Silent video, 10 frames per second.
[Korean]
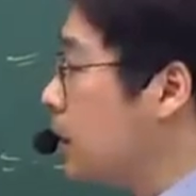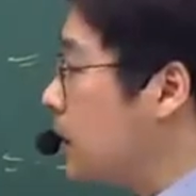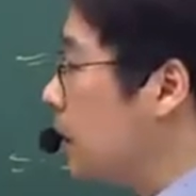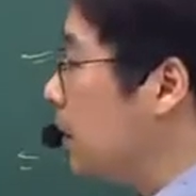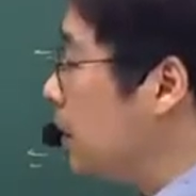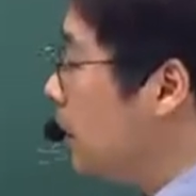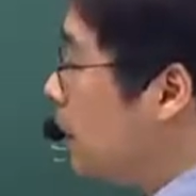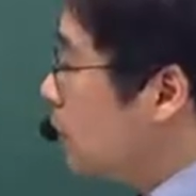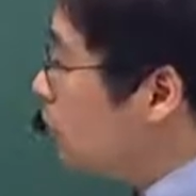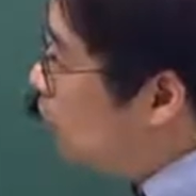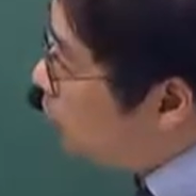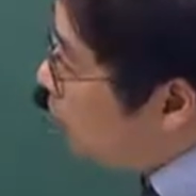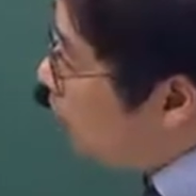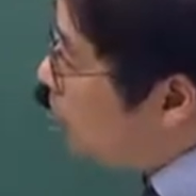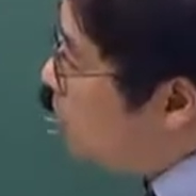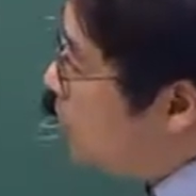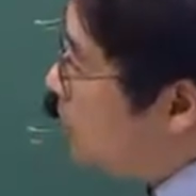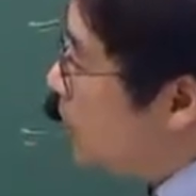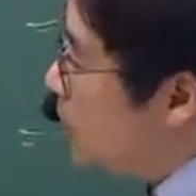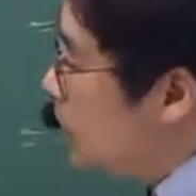사 번, 국토계획은
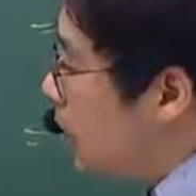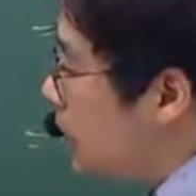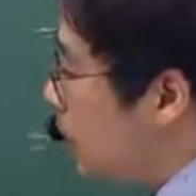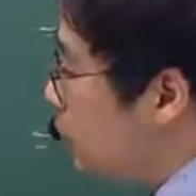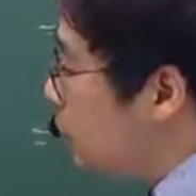지방자치단체가